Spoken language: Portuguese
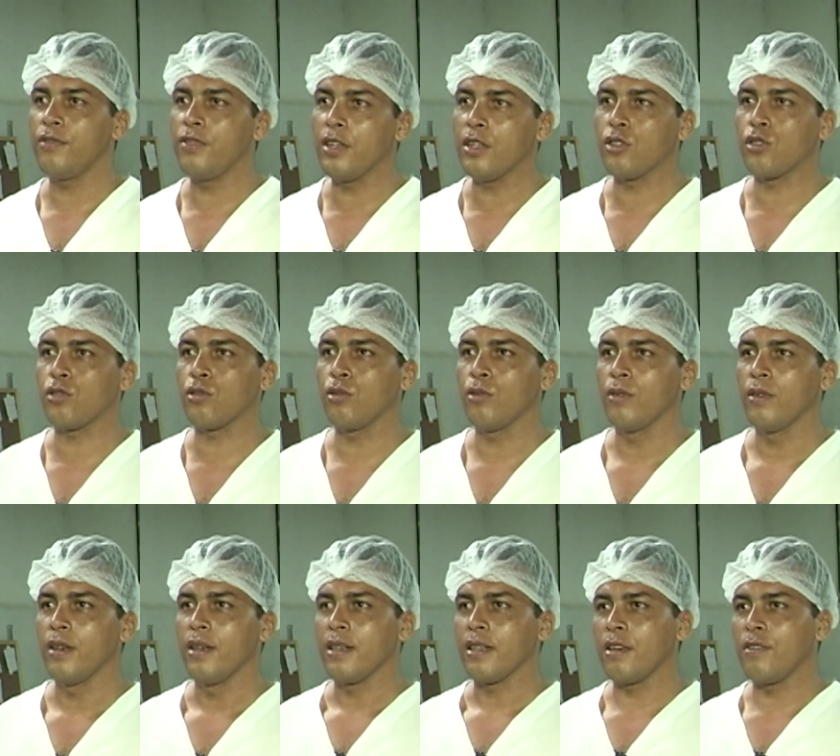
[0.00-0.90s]
fixo
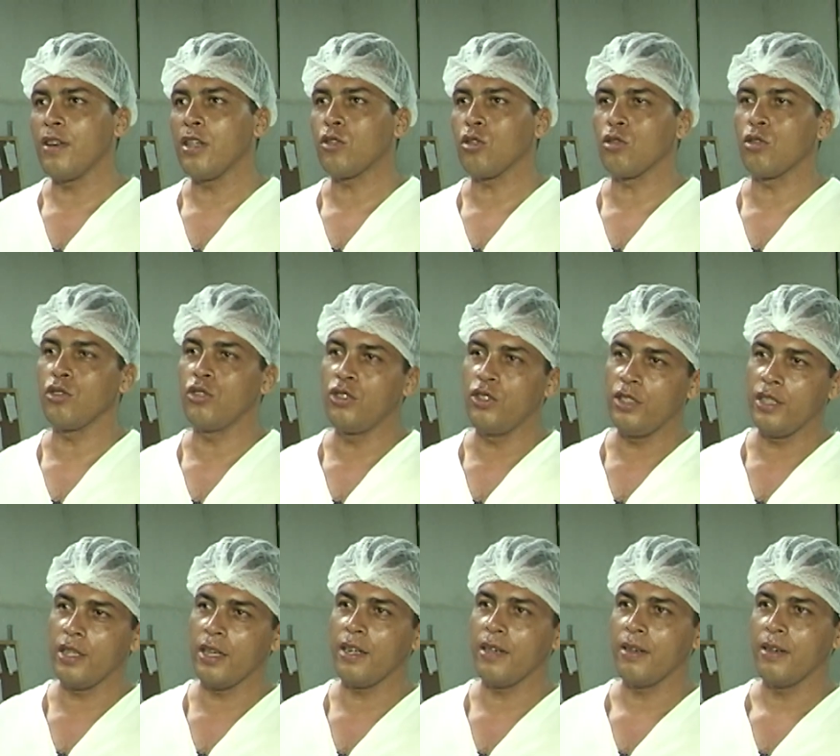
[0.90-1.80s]
que vem todo
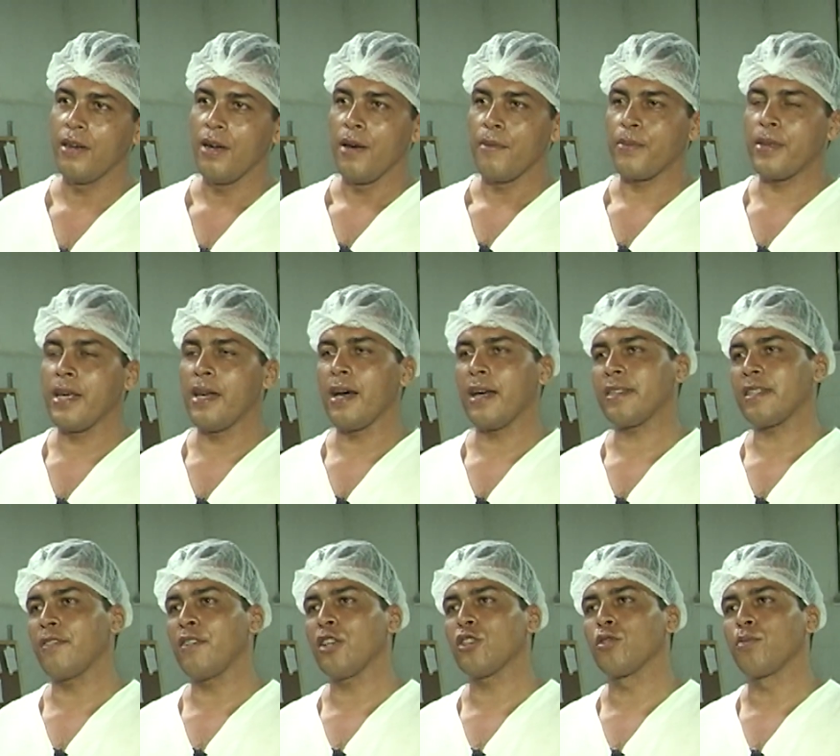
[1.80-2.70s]
dia, que é
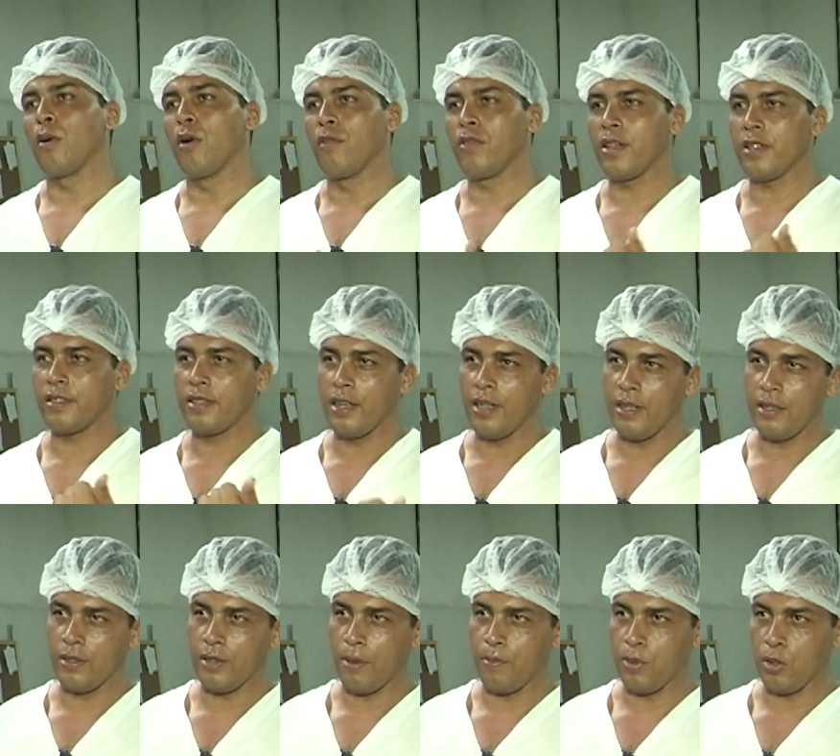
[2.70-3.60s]
através do pão
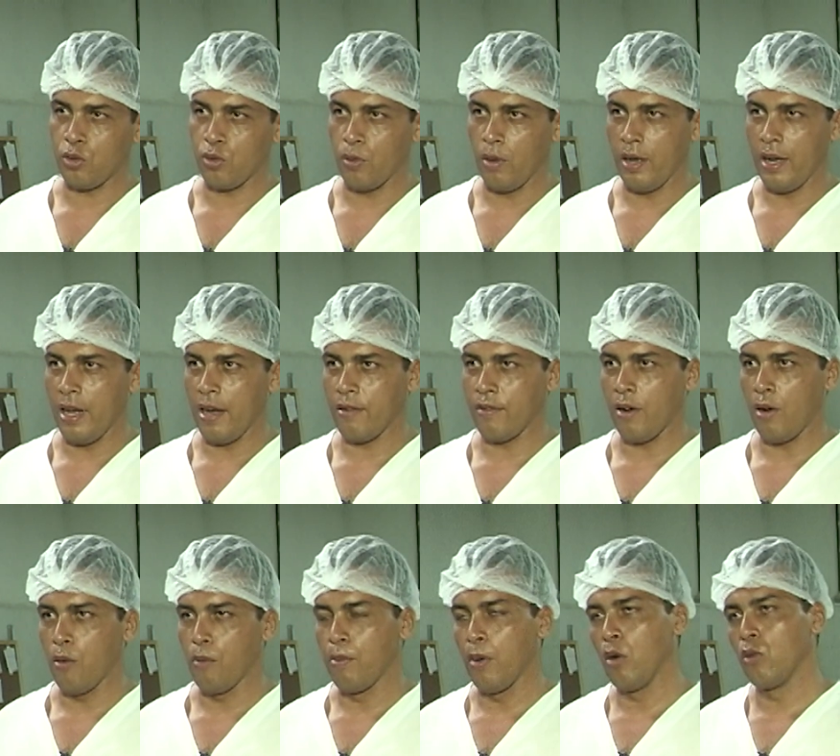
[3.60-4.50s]
francês a pessoa leva
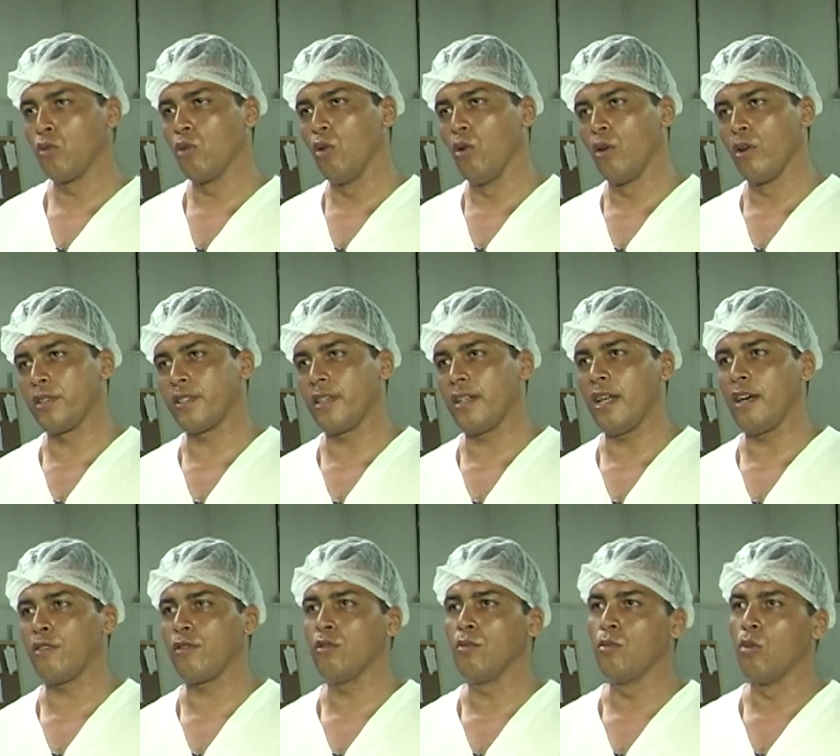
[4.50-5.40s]
um pão doce,
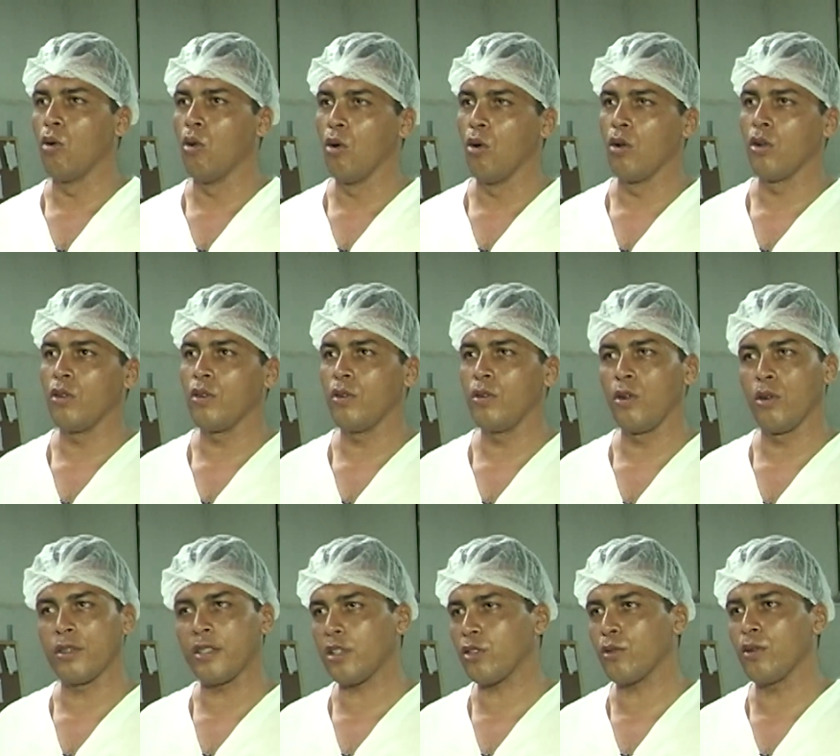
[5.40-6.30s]
leva um bolo e
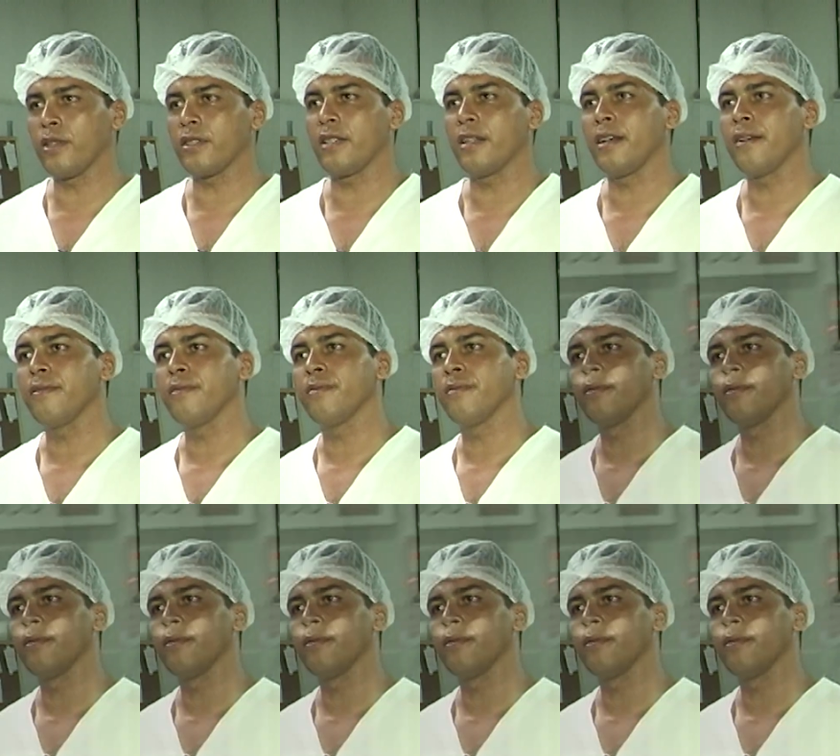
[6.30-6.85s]
outras coisas, né?